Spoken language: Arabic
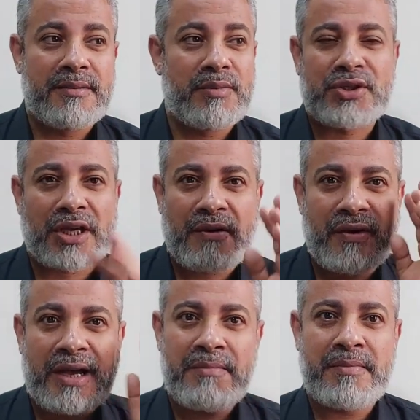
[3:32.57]
مش ثقافة
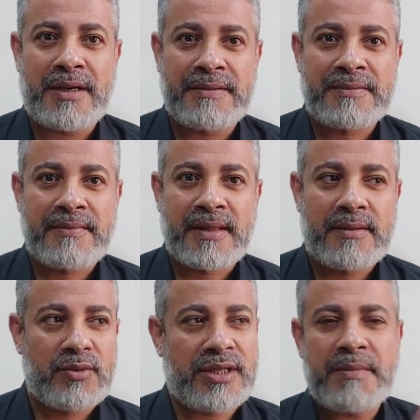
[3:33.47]
عامة
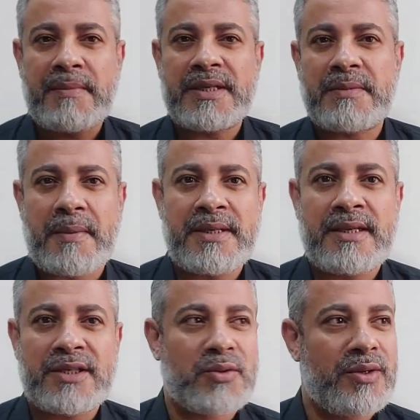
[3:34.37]
وزي ما بنسمع من
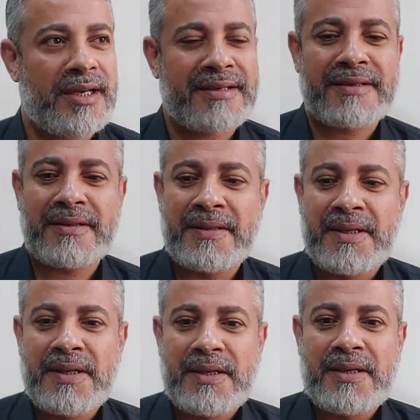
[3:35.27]
الناس يقول لك آه
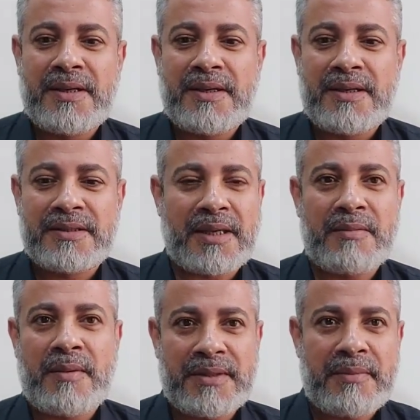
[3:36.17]
آه
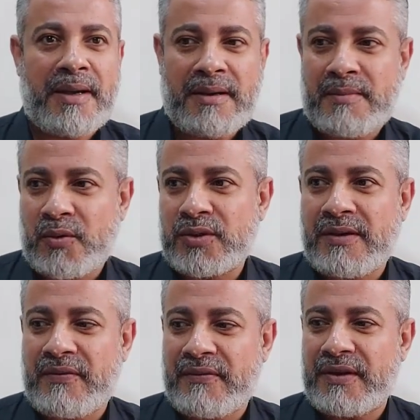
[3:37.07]
طيب لما تبقى
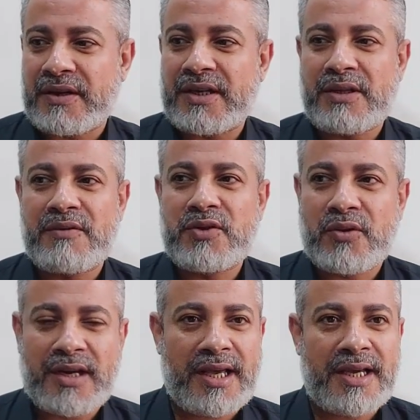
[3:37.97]
موجودة في, في لقاء
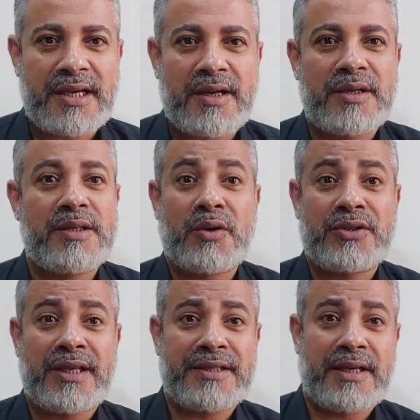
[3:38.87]
تلفزيوني ولا حاجة يا
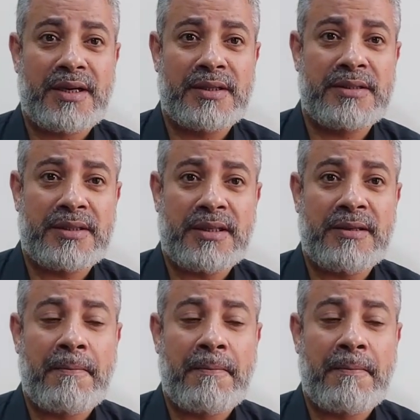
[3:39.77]
أستاذة أنت